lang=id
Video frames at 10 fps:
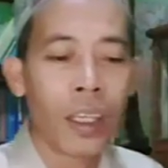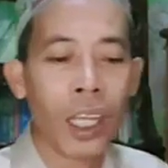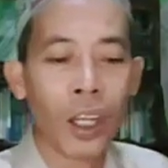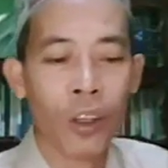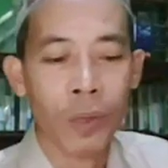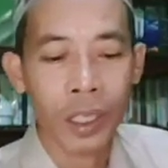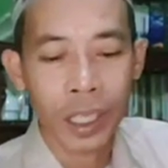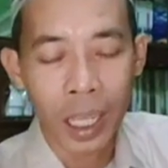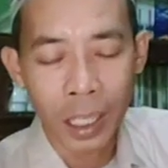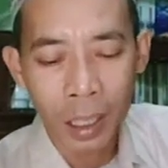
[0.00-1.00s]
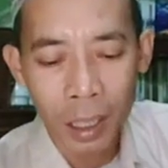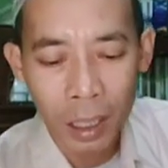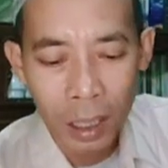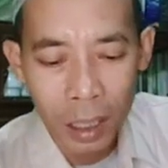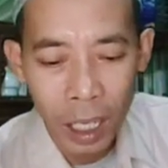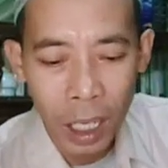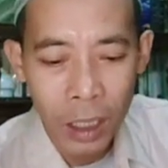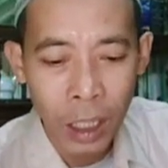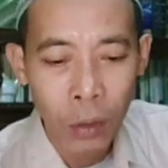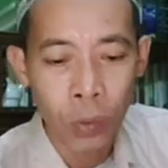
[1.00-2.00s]
Dia komentar di salah
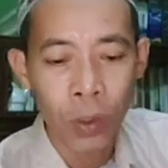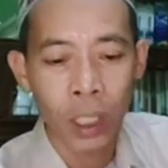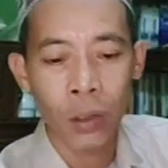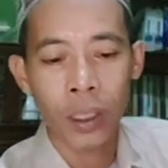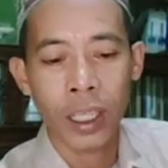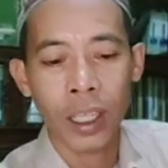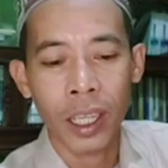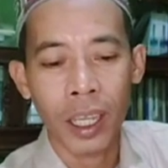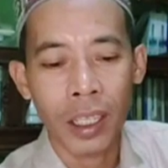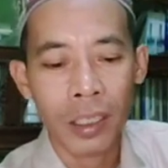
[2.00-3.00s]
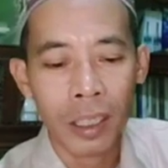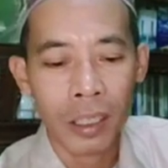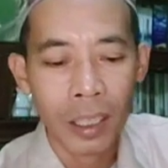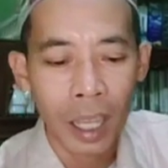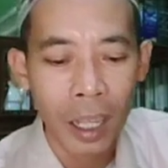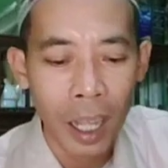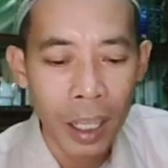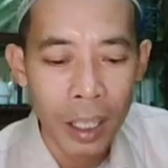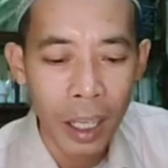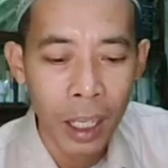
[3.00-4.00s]
satu video saya tentang
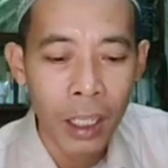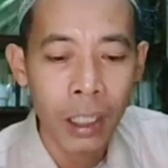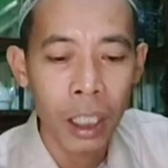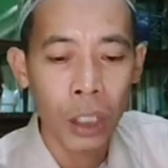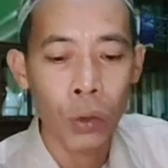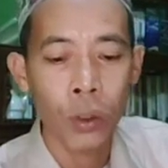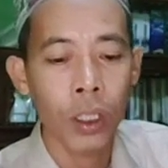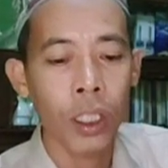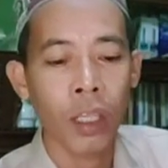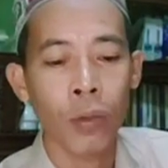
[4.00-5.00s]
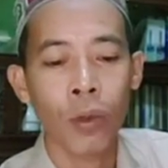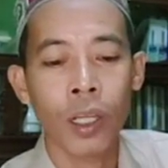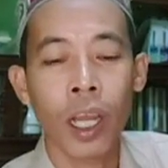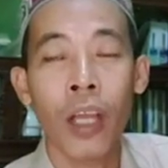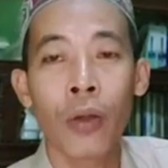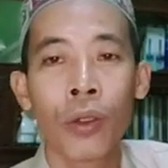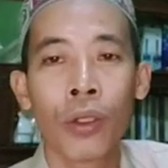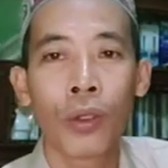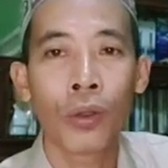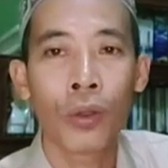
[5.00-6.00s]
ajakan diskusi terbuka
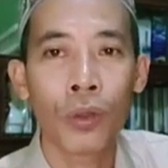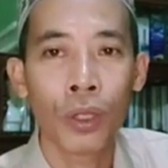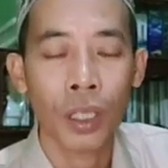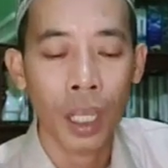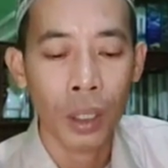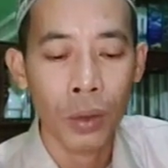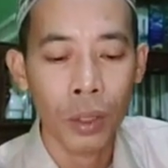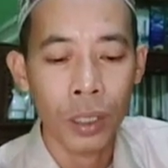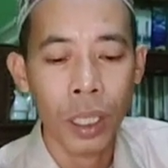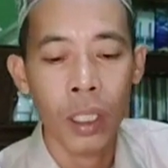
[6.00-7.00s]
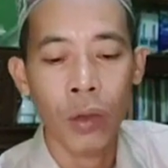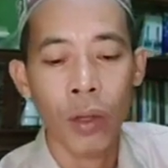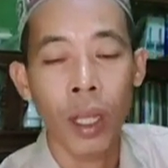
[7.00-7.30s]
untuk ustadz-ustadz